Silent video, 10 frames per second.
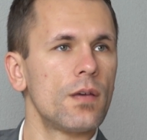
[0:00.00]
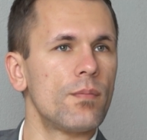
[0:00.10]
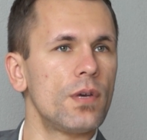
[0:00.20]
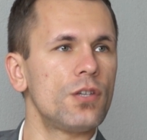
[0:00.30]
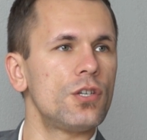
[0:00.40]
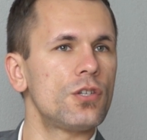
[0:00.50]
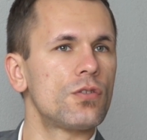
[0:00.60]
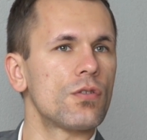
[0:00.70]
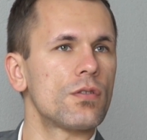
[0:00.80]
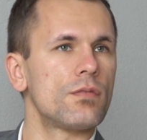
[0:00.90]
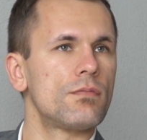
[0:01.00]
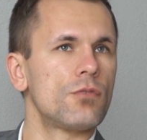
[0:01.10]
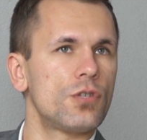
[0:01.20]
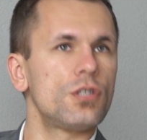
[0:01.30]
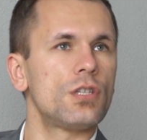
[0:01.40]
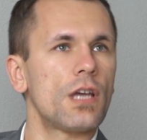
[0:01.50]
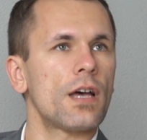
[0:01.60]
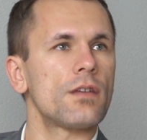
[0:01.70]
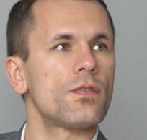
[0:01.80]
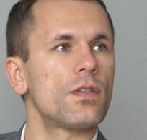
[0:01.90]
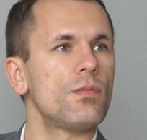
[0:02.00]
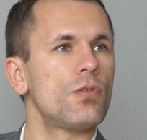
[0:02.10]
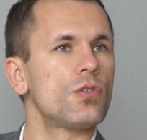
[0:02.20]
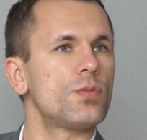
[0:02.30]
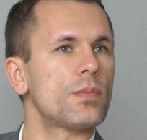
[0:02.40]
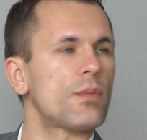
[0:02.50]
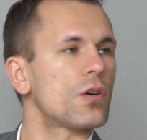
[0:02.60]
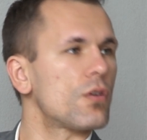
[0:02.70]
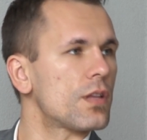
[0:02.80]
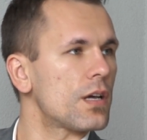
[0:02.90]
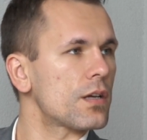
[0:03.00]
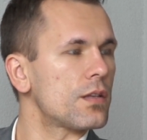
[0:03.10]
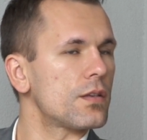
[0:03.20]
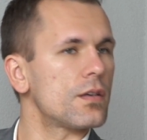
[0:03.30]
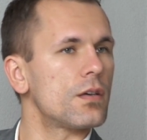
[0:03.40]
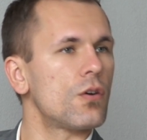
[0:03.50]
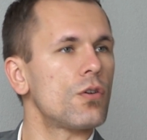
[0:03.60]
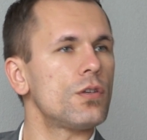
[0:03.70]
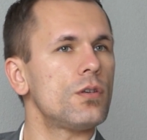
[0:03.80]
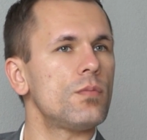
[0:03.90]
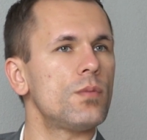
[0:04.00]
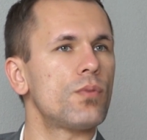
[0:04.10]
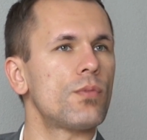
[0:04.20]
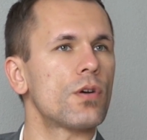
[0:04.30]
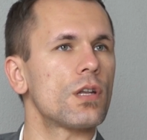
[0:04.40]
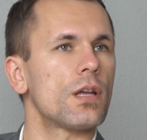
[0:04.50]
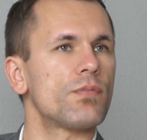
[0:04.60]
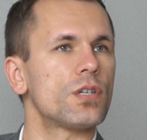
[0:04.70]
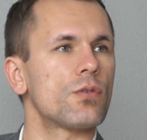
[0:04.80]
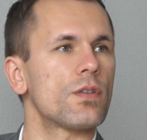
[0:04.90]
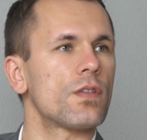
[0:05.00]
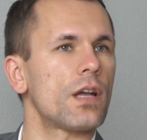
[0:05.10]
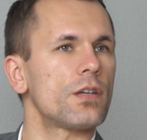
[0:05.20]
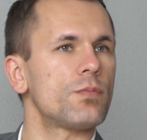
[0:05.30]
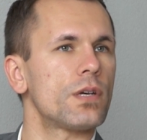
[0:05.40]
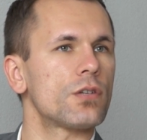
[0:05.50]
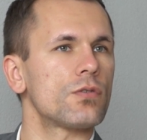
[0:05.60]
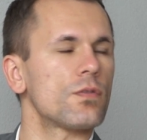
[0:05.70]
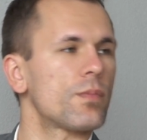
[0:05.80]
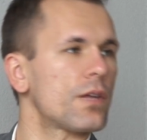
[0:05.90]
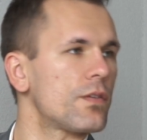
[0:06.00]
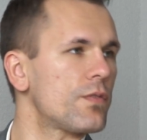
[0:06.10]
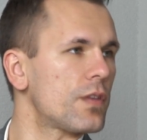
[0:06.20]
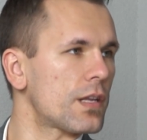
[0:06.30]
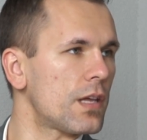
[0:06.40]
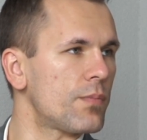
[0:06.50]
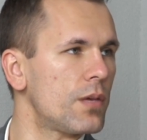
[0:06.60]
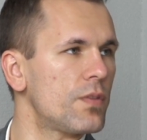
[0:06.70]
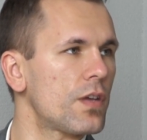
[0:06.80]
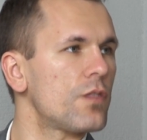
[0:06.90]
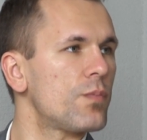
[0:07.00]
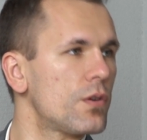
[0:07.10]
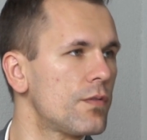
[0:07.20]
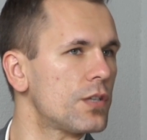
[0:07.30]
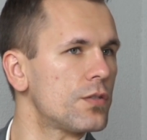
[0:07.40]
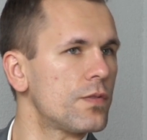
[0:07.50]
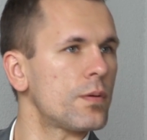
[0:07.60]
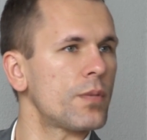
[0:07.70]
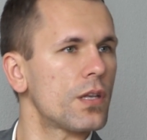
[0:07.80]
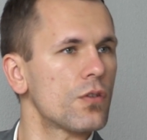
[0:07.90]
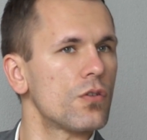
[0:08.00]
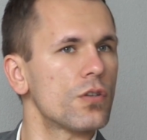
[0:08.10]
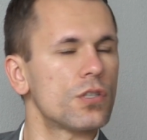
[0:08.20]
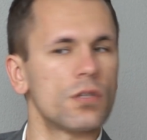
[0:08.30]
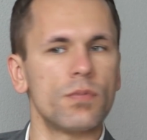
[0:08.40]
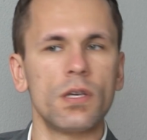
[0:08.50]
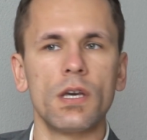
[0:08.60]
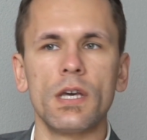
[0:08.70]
My dziś, do, do dziś dnia z tymi ludźmi mamy kontakt. E, oni mi pomogli na przykład znaleźć pierwszą pracę w startupie i mnie zainspirować firmami technologicznymi.